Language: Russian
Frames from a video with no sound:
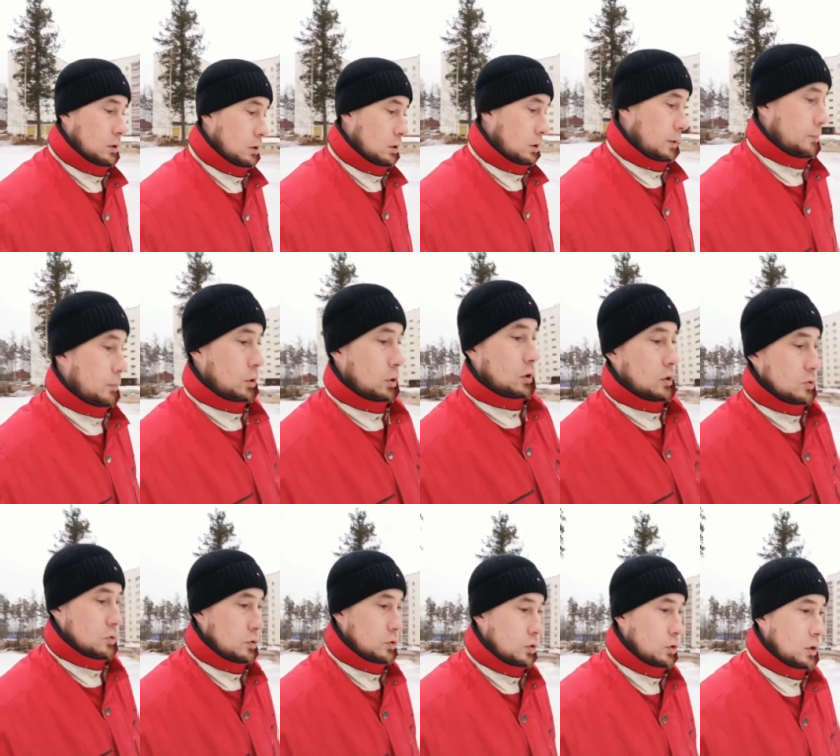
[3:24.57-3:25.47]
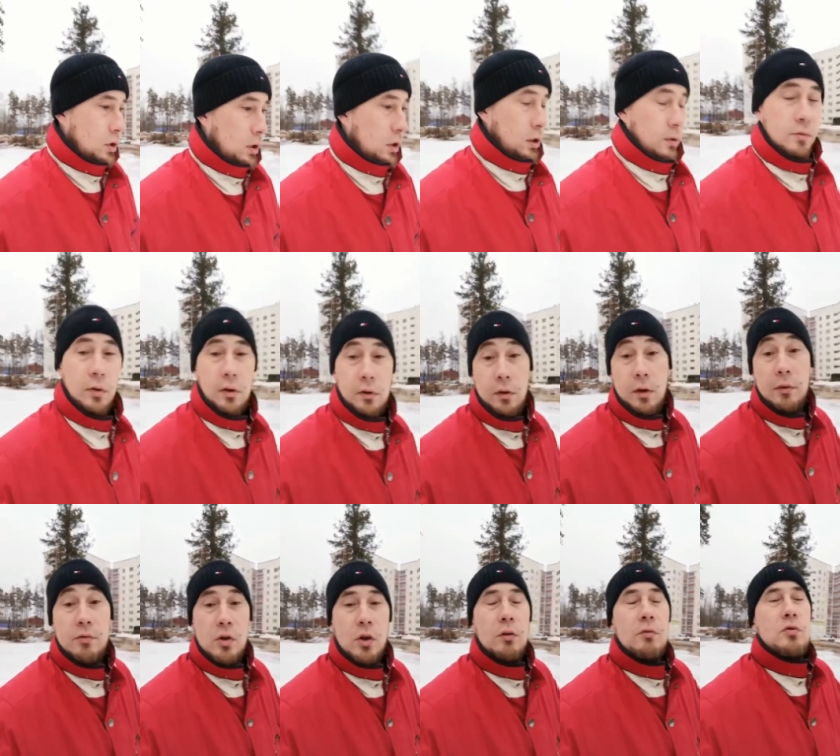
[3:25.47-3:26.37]
ребенка с учета, и, и, и,
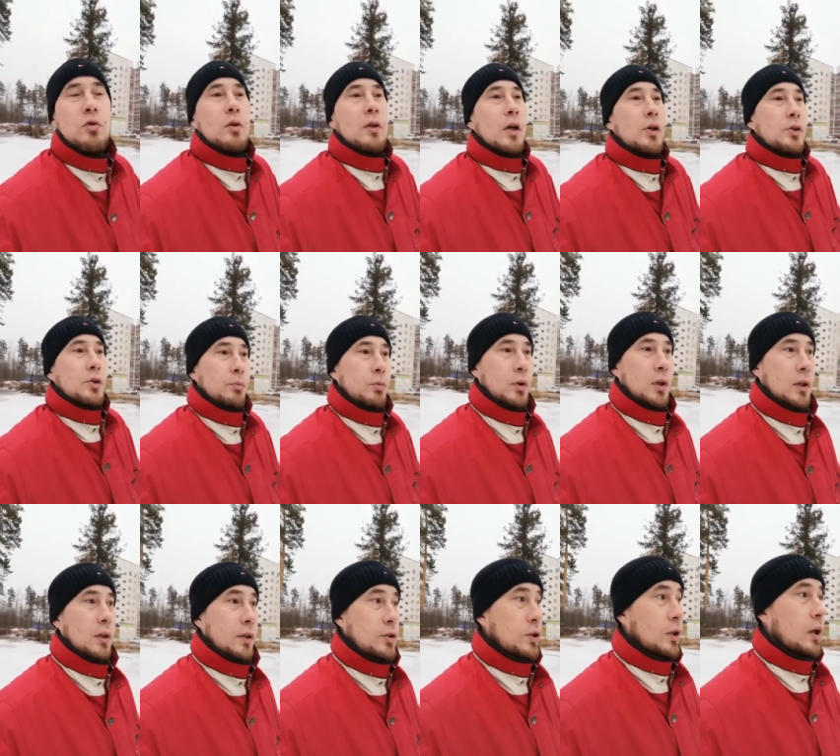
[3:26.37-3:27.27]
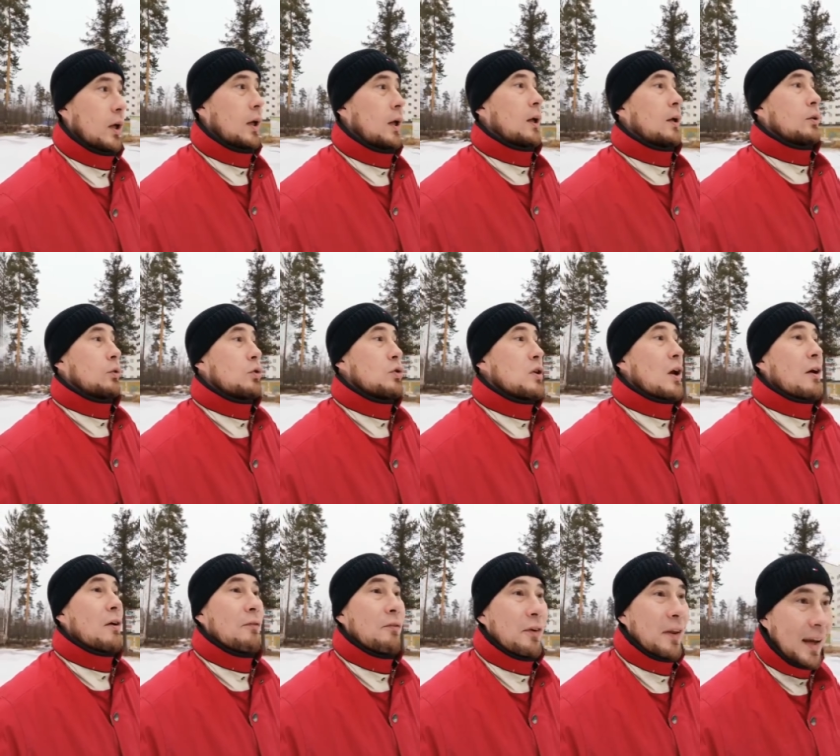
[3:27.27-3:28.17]
и все дальше будет отлично. То есть
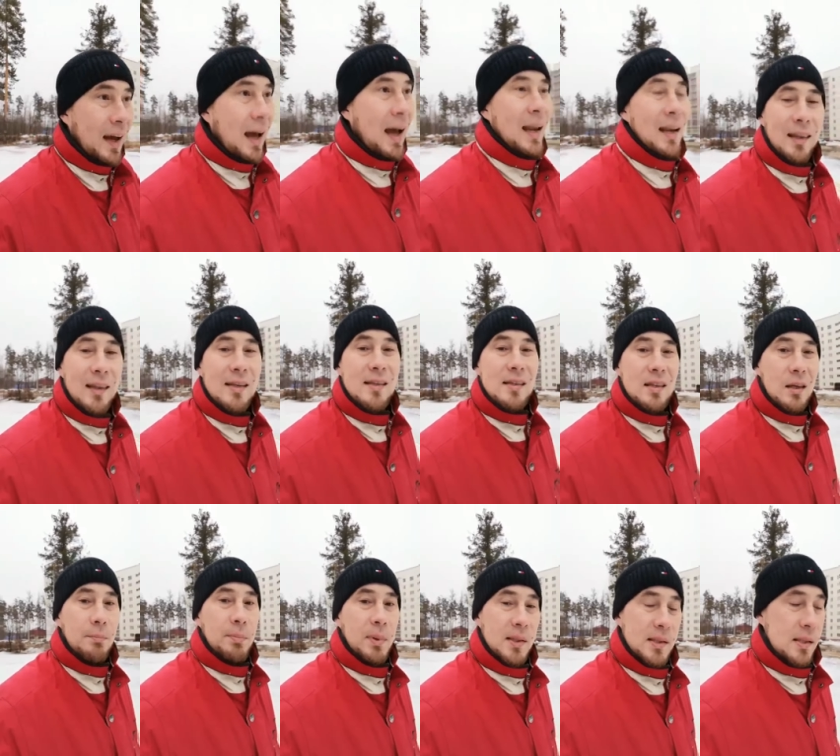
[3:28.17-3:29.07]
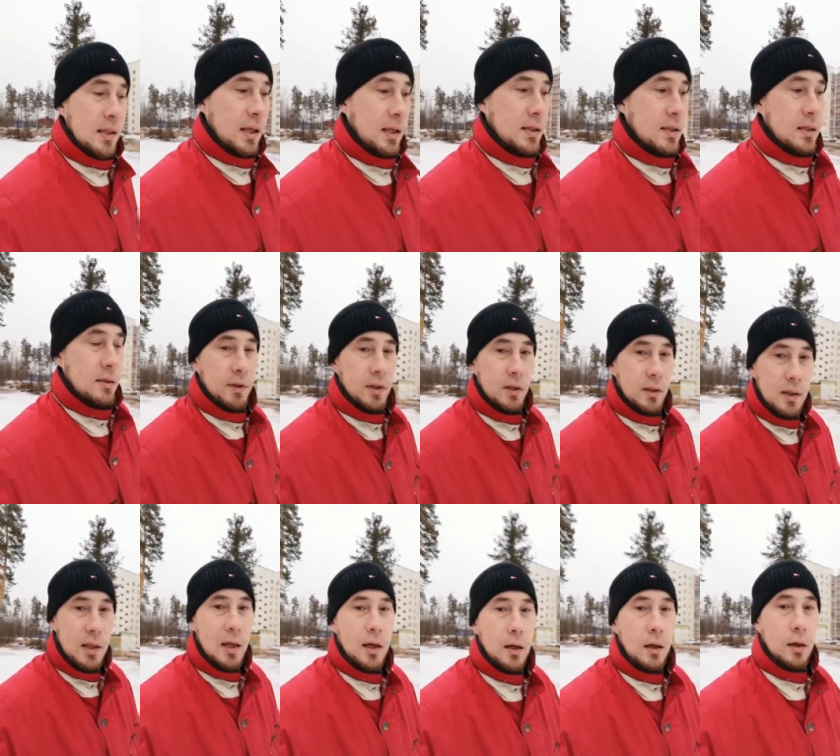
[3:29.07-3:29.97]
в реальности последствий
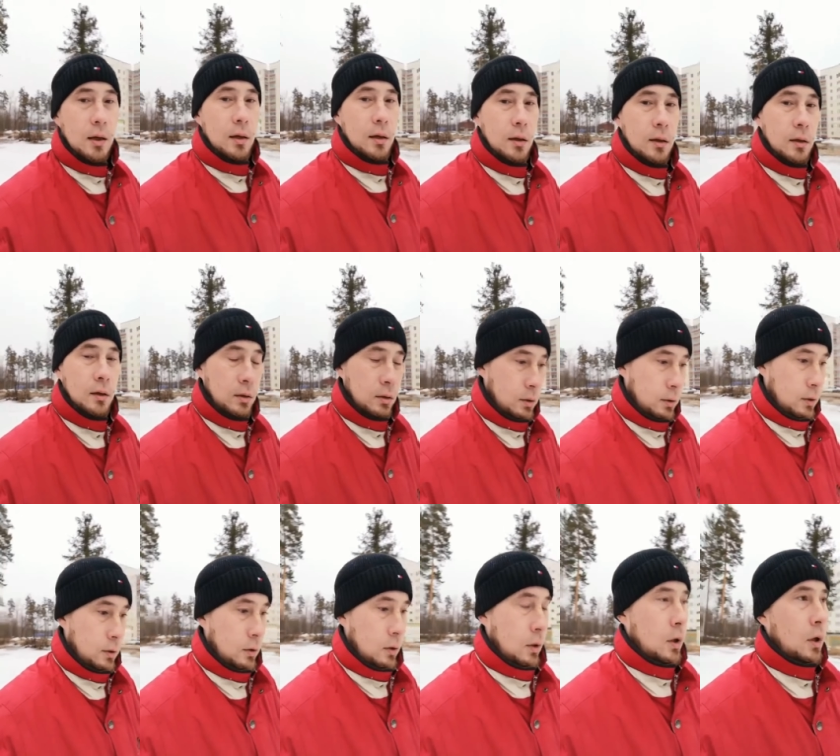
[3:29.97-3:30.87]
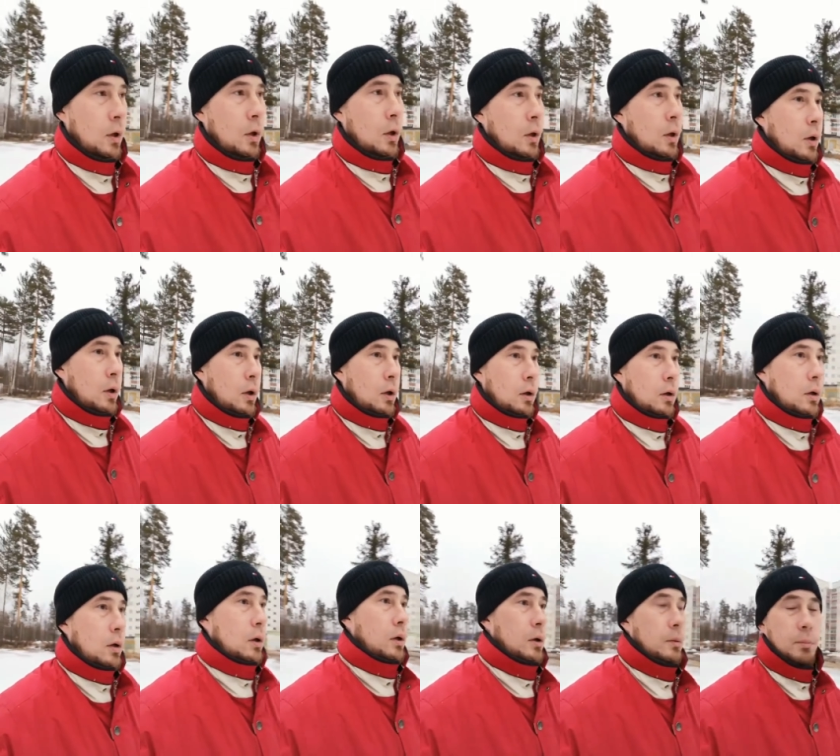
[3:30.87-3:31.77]
для
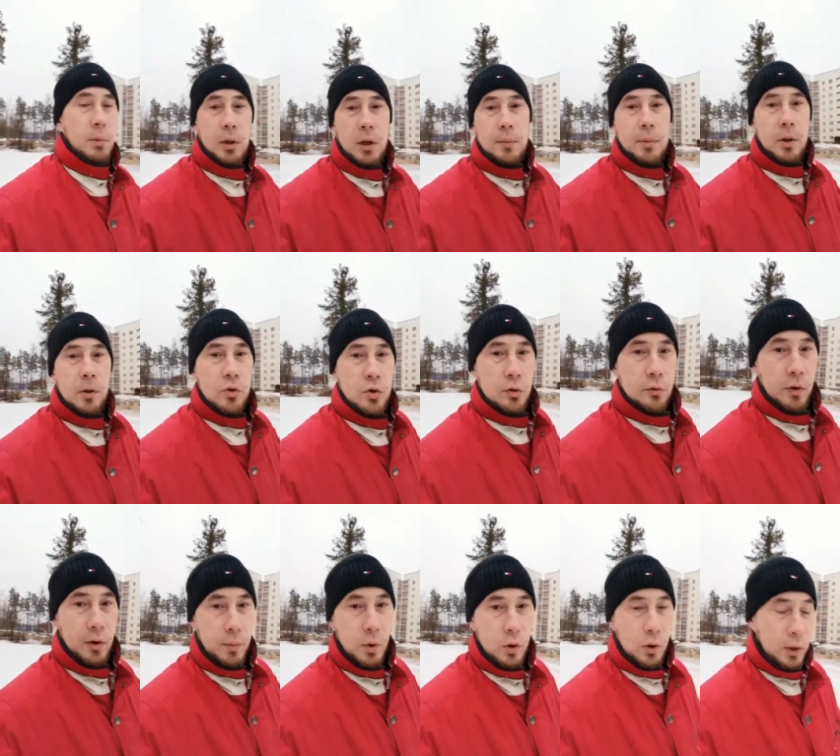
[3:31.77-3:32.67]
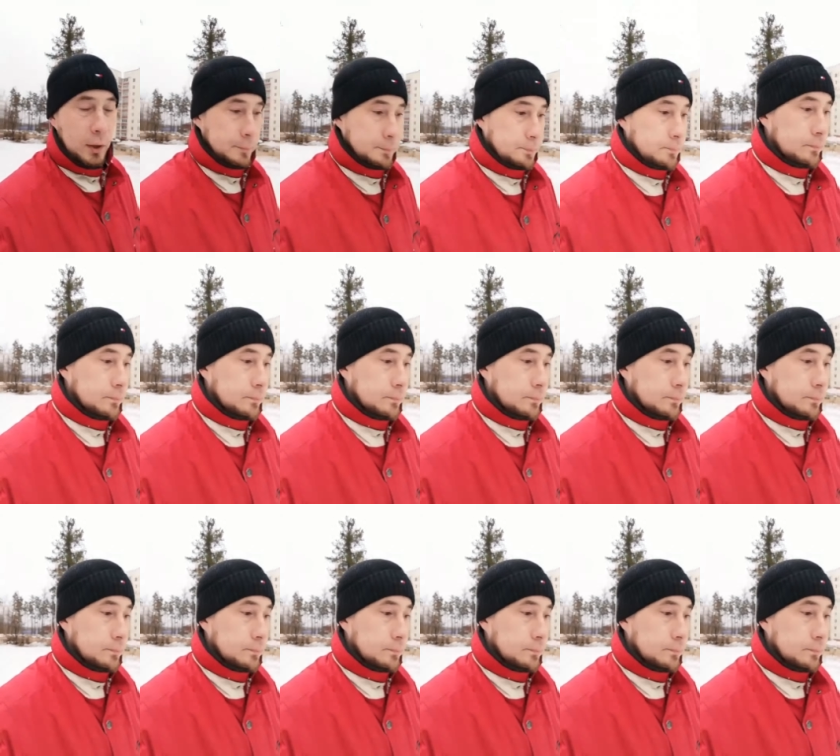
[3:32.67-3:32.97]
э, благополучного ребенка